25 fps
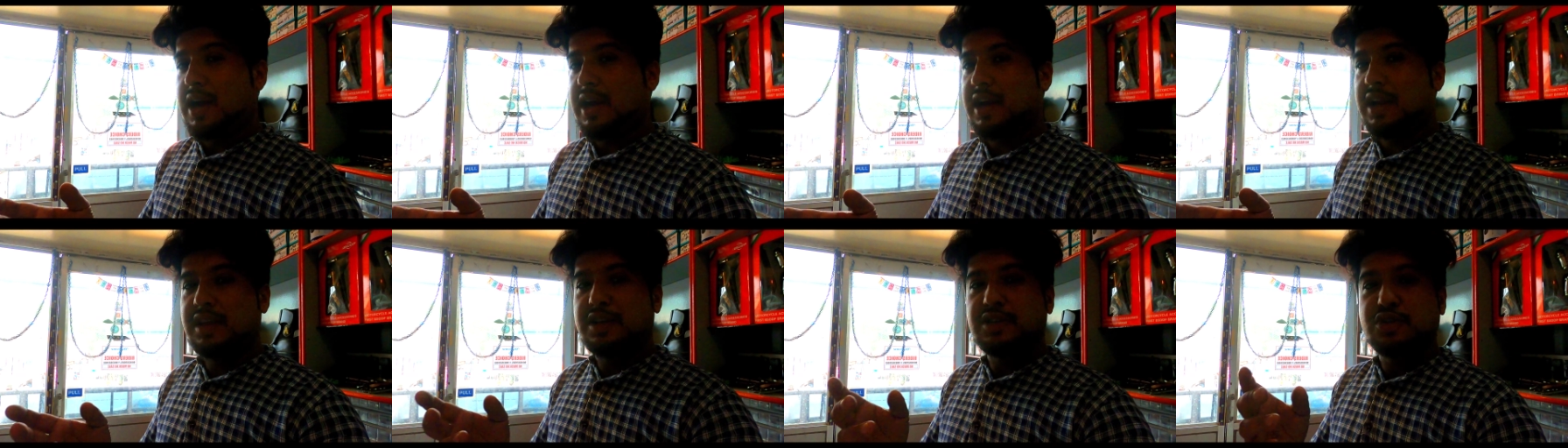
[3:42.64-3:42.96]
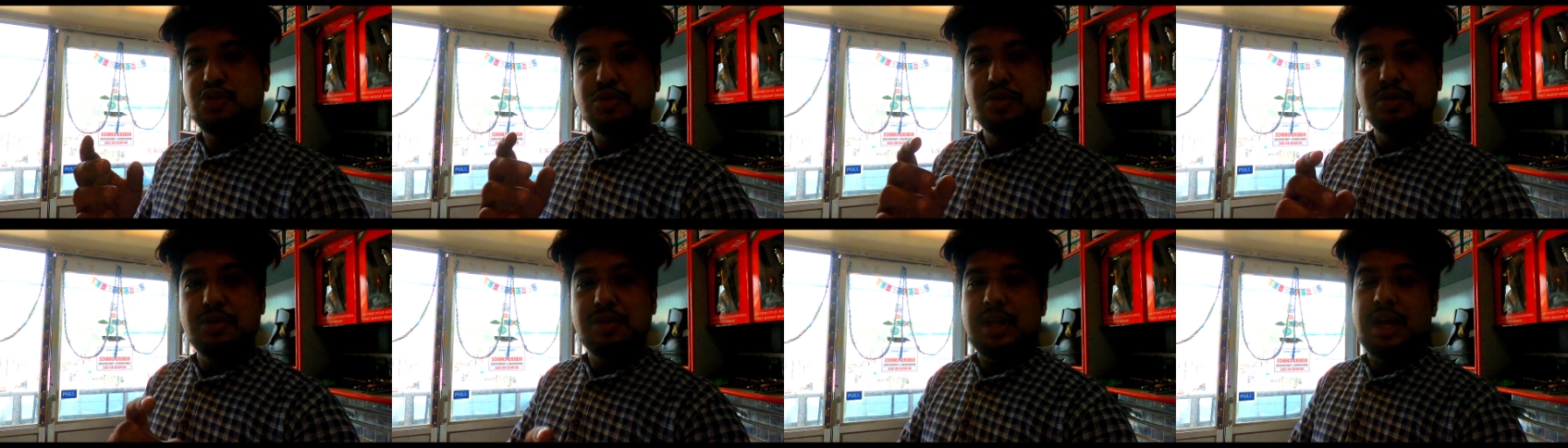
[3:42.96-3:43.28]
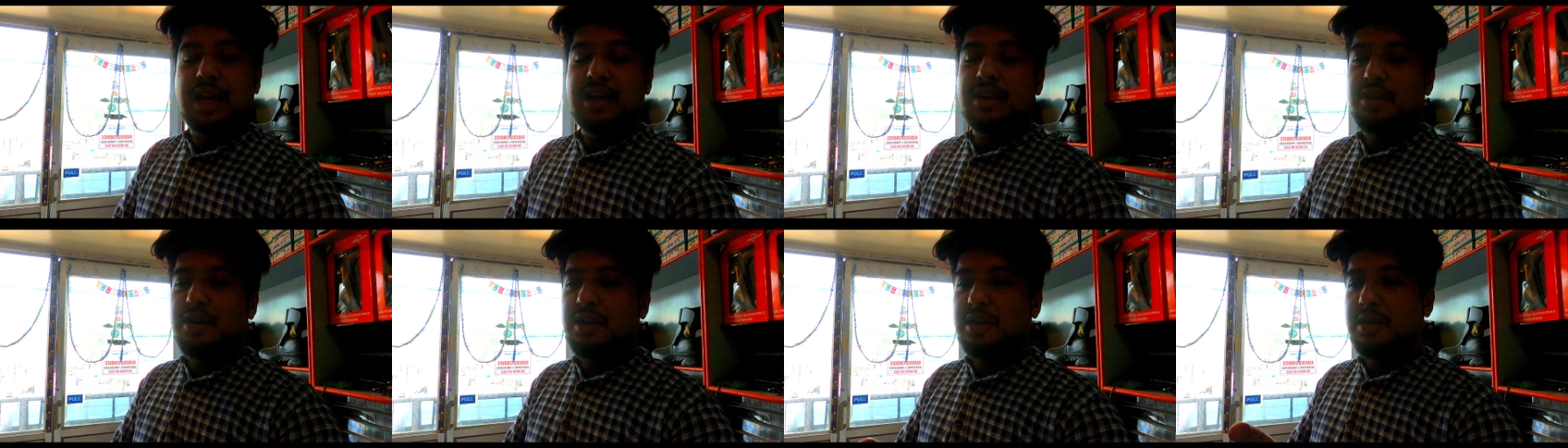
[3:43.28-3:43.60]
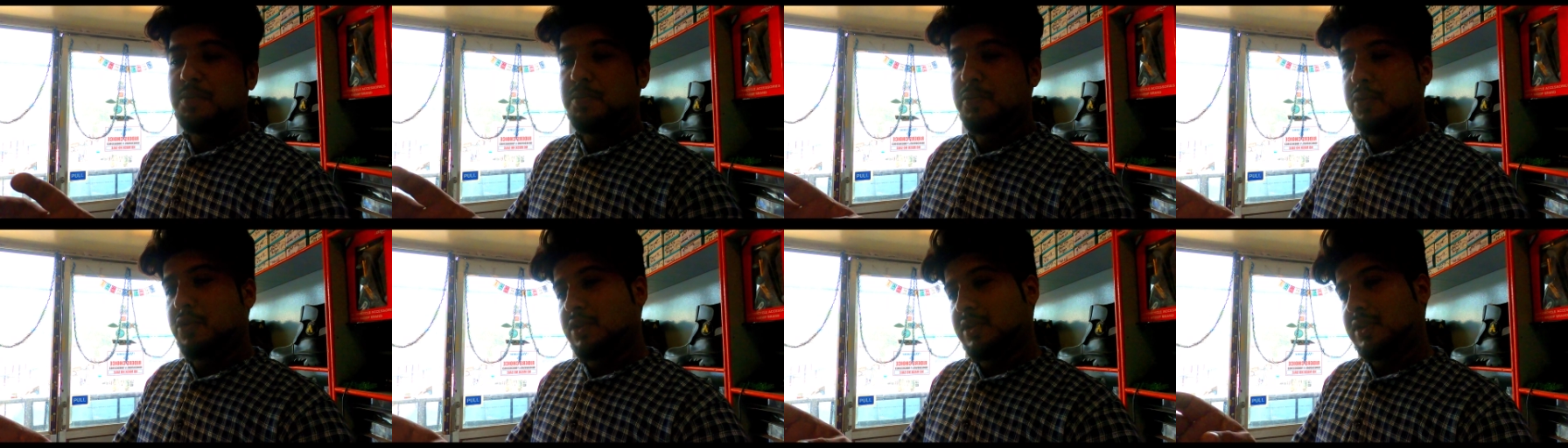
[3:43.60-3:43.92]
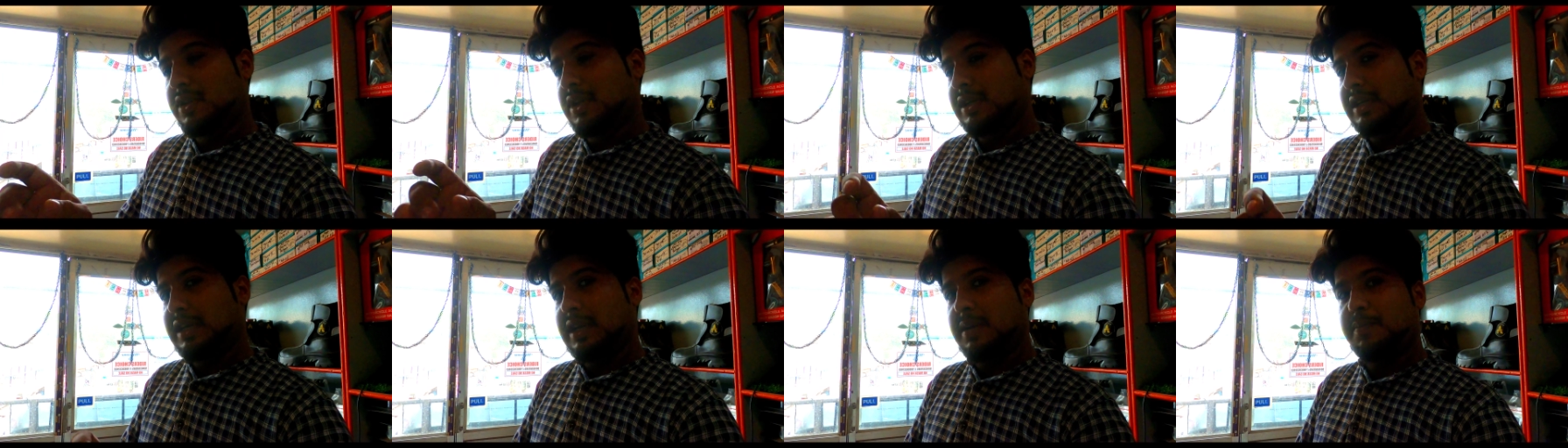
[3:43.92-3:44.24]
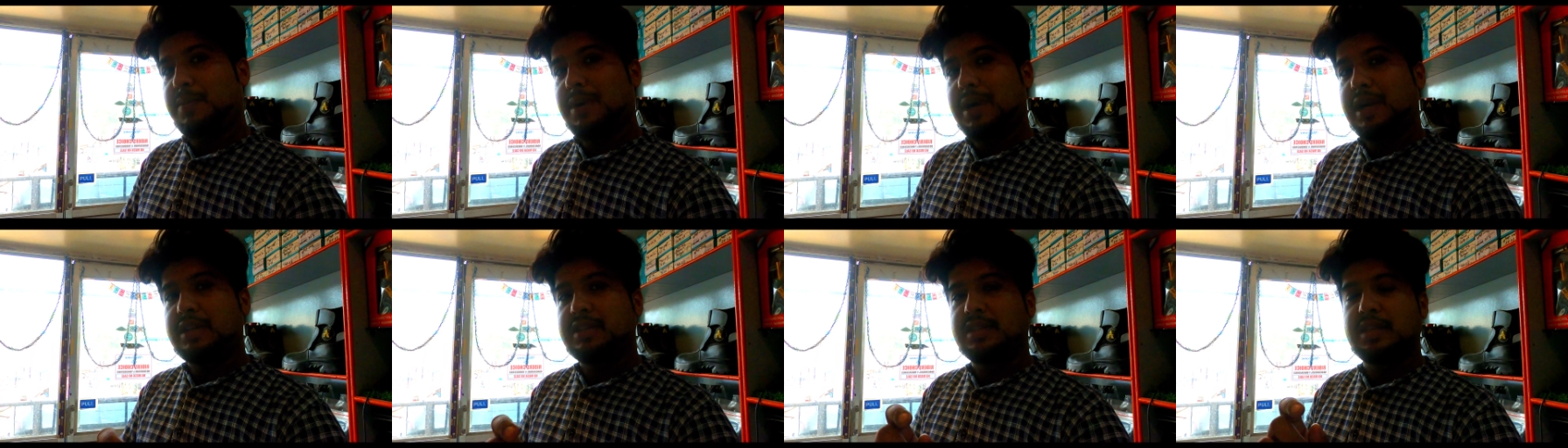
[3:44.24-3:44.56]
আর শুধু তাই নয়
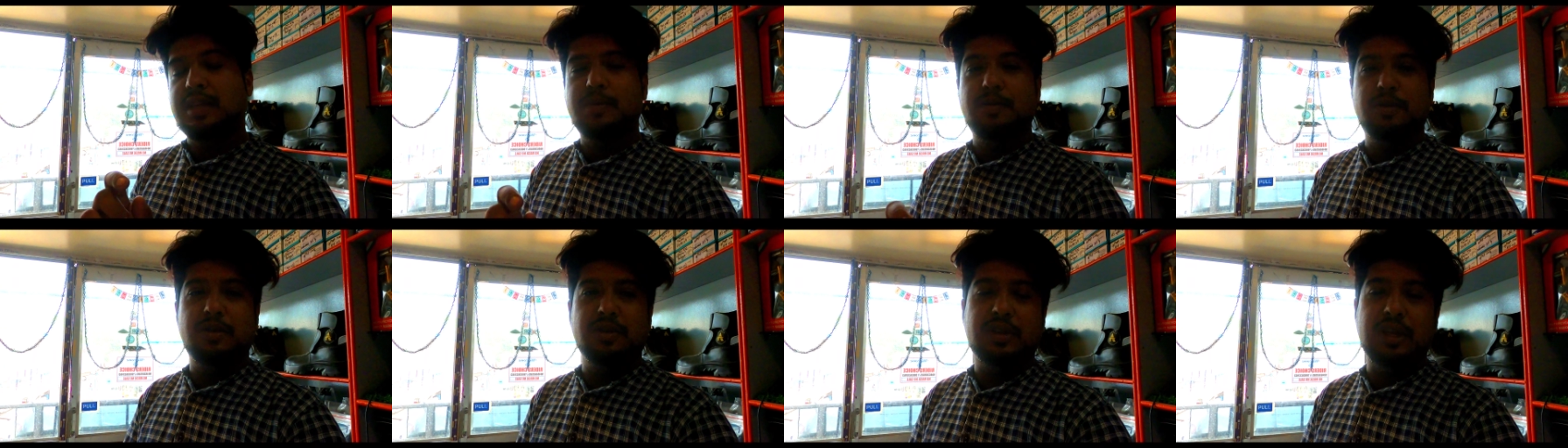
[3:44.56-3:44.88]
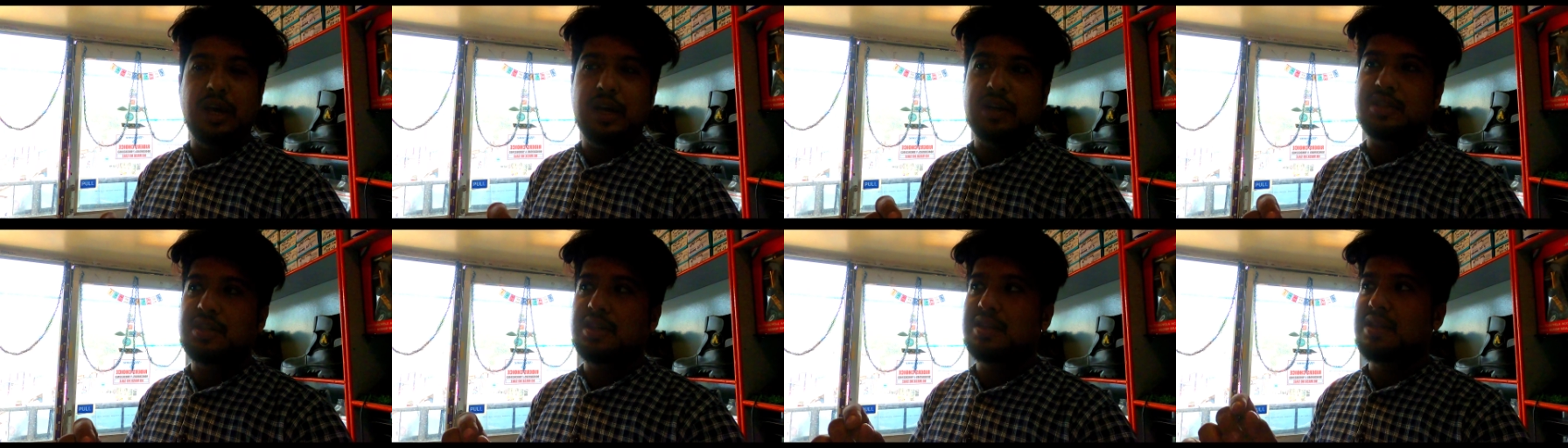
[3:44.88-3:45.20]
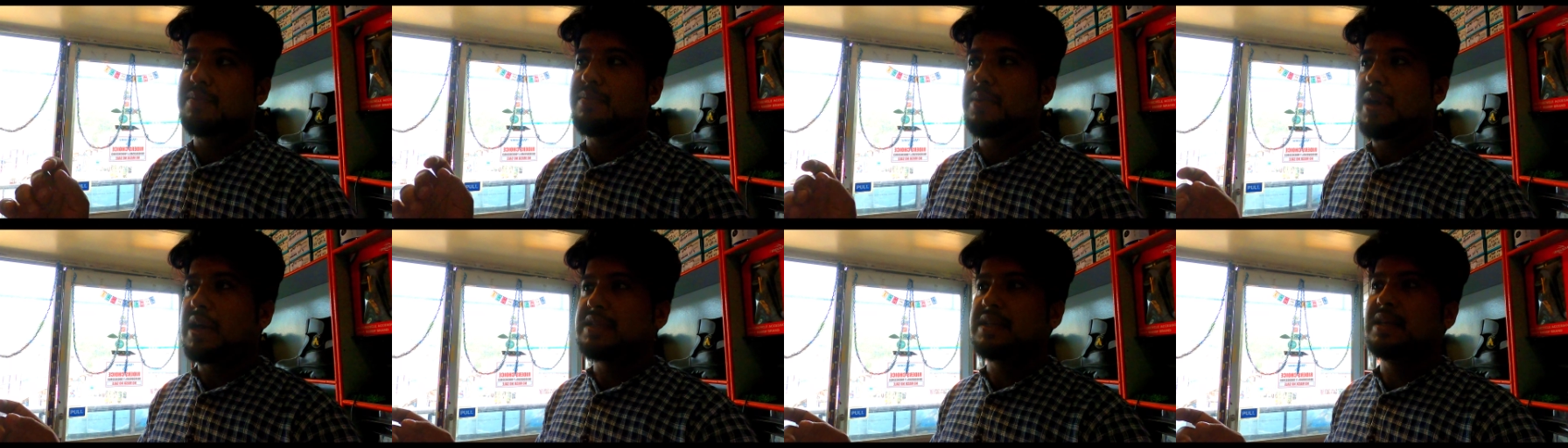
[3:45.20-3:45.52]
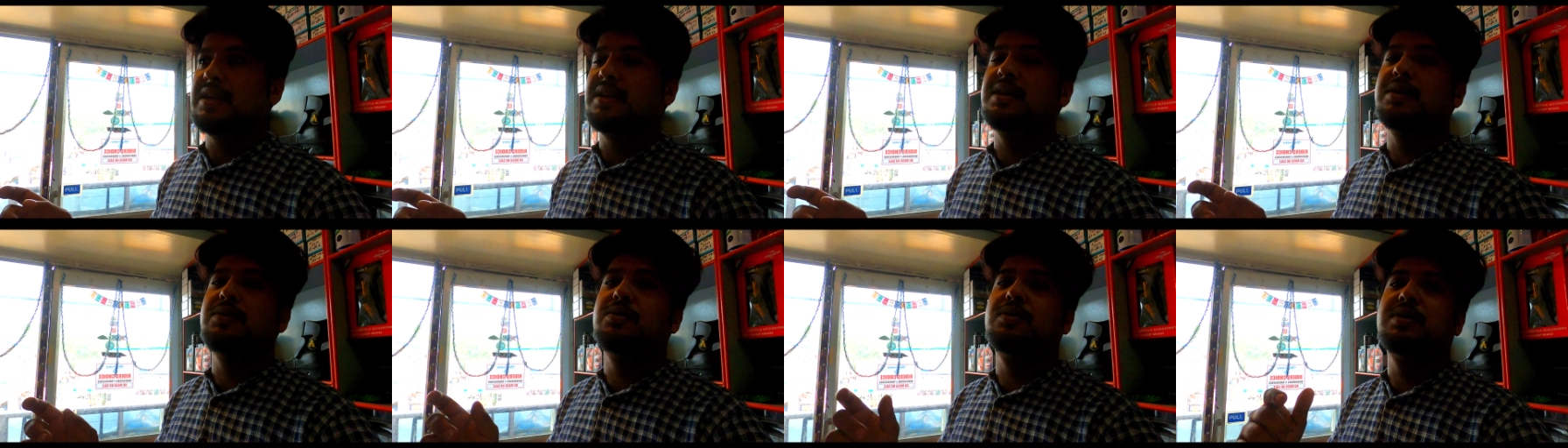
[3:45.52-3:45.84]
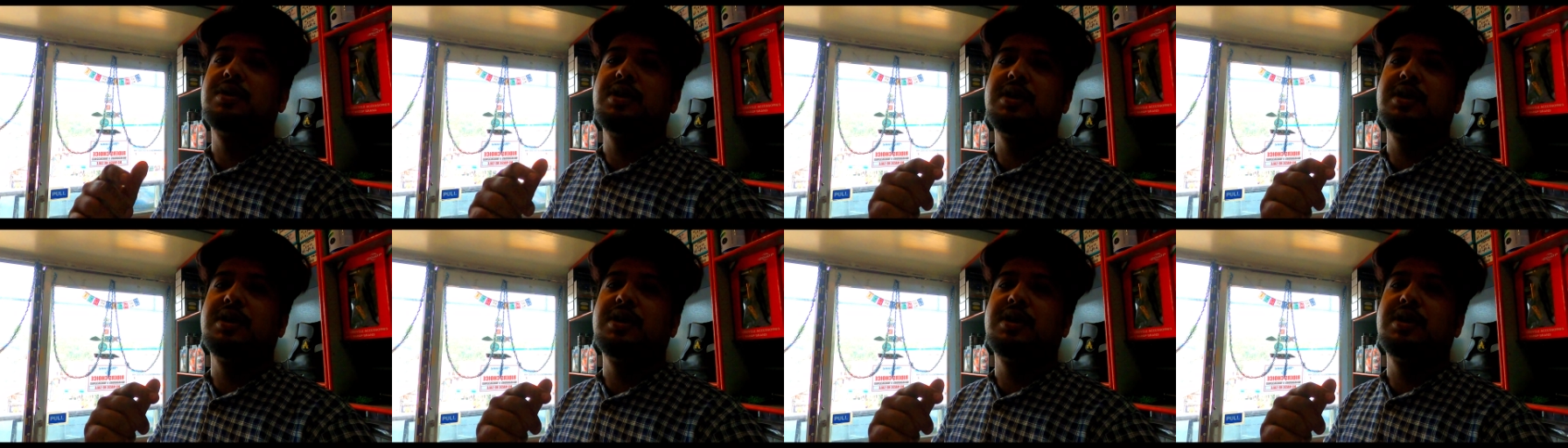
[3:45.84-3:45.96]
প্রত্যেকটা পার্টস এবং তার সাথে বাজারে